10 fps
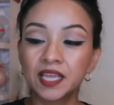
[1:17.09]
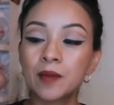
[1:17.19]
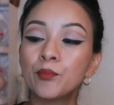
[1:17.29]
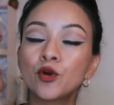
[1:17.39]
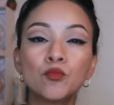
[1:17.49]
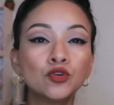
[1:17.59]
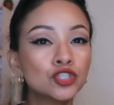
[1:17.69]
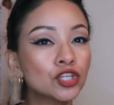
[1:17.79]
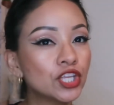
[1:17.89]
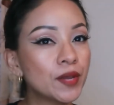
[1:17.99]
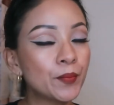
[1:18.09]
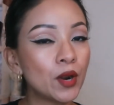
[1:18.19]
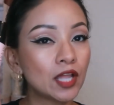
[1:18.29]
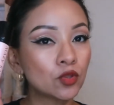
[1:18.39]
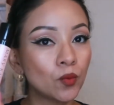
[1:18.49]
que por mucho tiempo
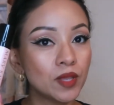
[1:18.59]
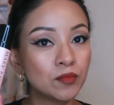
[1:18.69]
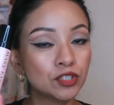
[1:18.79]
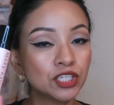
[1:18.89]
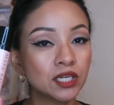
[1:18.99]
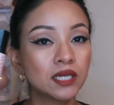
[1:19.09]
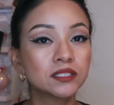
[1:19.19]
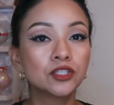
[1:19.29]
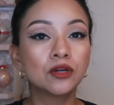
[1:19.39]
la tuvimos, chicas.